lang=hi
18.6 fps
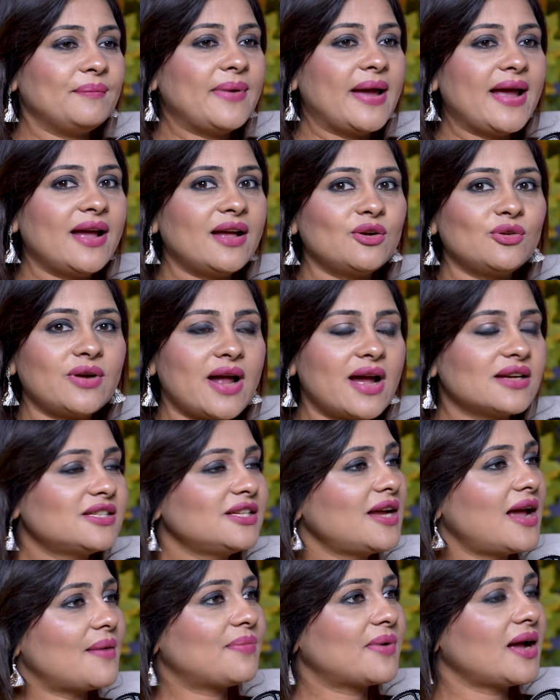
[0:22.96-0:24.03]
मैं अनुराग
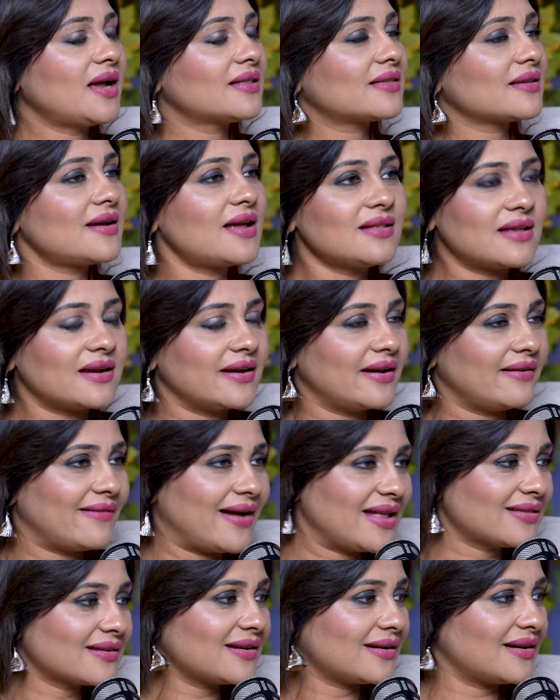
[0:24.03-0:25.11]
जी आपका इतना
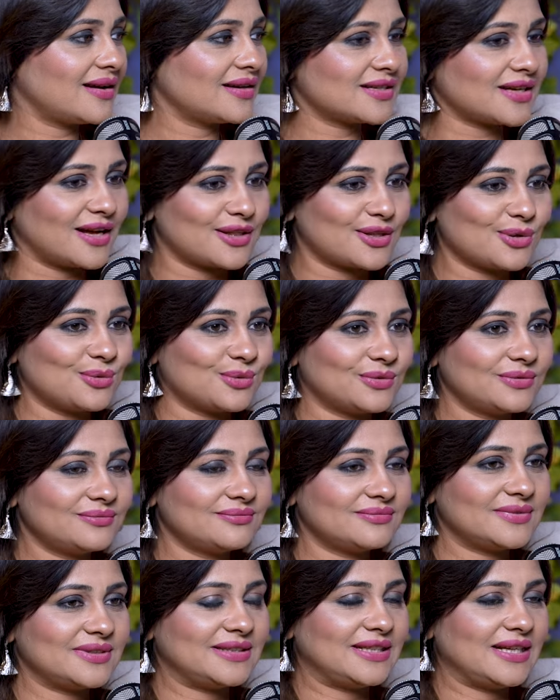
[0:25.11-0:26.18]
धन्यवाद करना चाहती
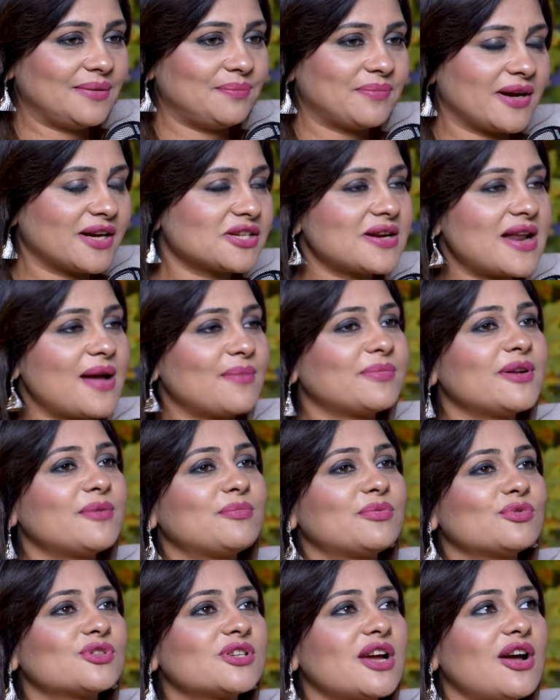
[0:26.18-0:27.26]
हूँ ये प्रश्न आपने
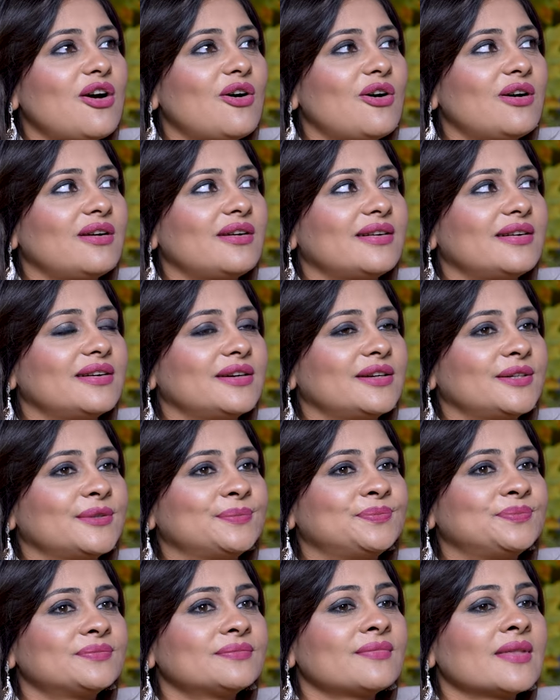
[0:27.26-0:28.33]
पूछा और
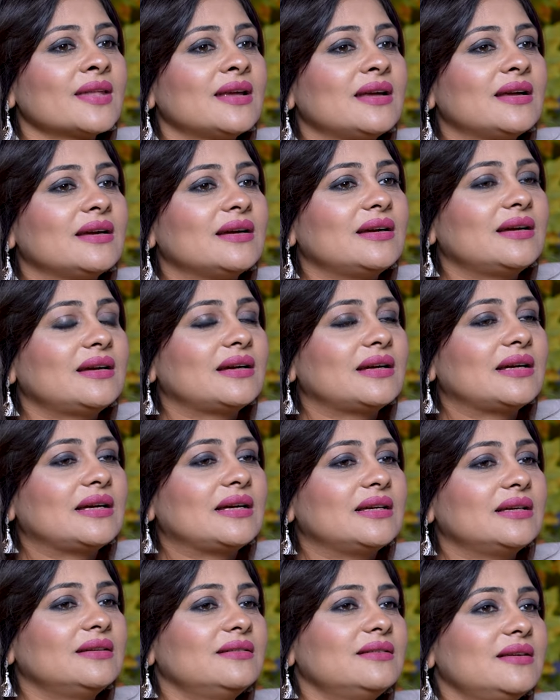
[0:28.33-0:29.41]
आ,
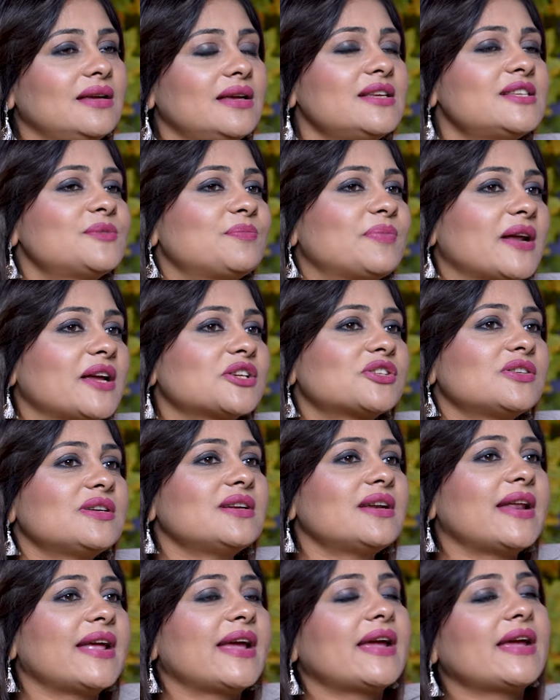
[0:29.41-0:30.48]
इस
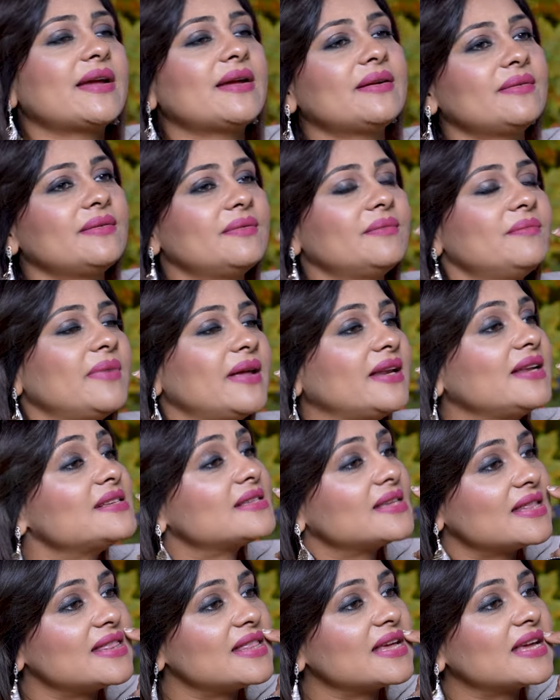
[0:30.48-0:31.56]
प्रश्न ने मेरी
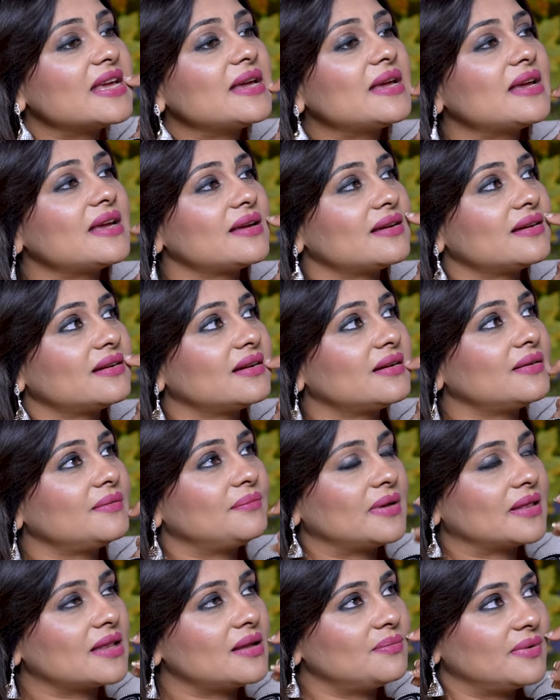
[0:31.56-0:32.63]
ज़िंदगी
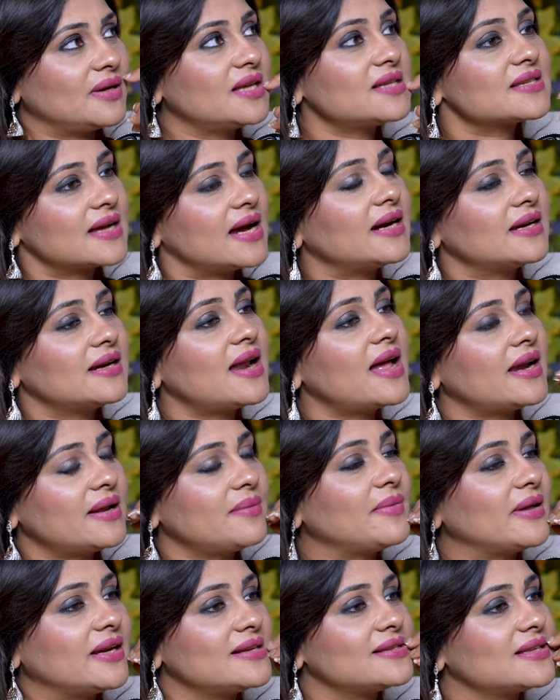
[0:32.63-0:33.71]
मतलब इस घटना ने
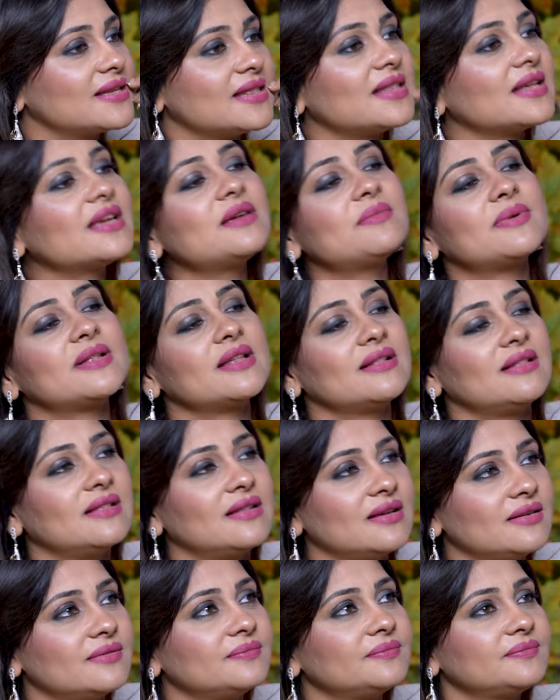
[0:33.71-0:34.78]
मेरी ज़िंदगी बदल
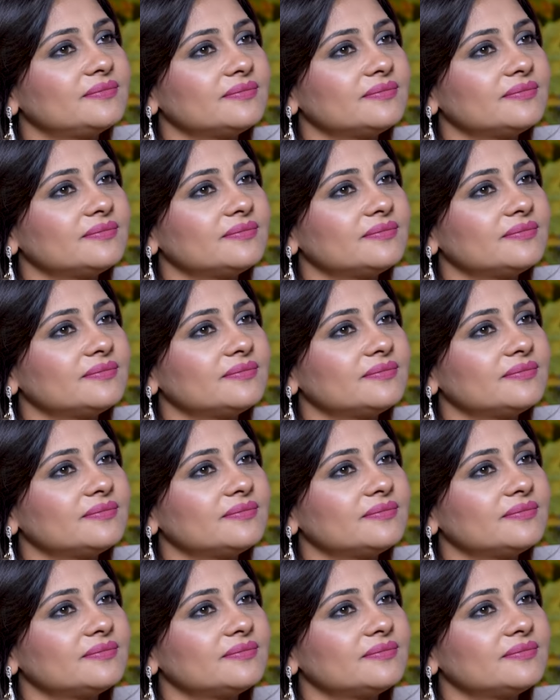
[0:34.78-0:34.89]
दी